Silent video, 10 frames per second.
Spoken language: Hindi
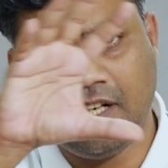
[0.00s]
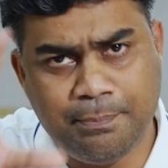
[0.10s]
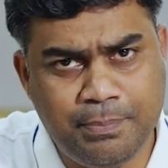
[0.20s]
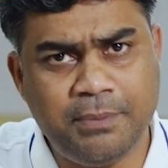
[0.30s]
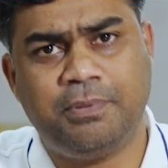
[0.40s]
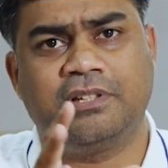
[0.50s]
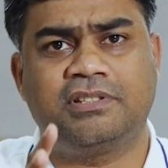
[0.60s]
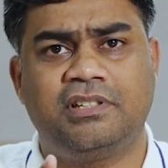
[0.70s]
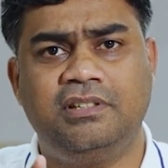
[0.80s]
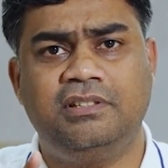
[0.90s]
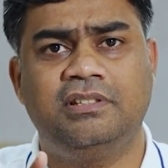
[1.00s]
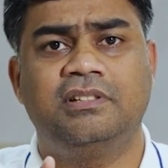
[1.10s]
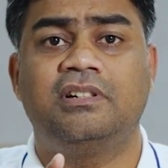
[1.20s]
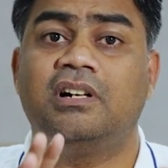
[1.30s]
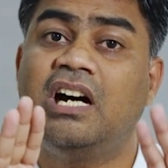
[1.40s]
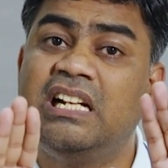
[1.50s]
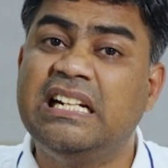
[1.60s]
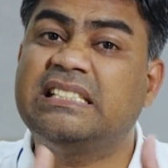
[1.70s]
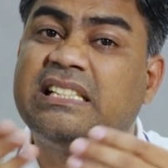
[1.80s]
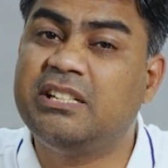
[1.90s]
नब्बे परसेंट
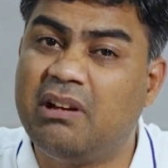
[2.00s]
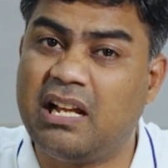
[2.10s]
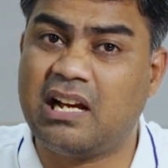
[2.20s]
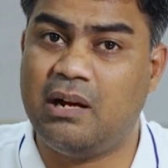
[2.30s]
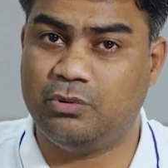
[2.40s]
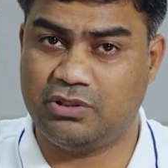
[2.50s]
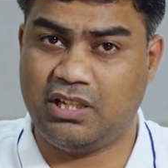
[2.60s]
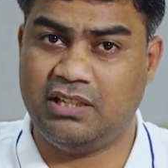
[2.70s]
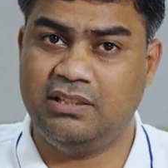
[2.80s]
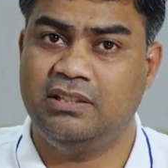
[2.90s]
अननेसरी वाला काम होता है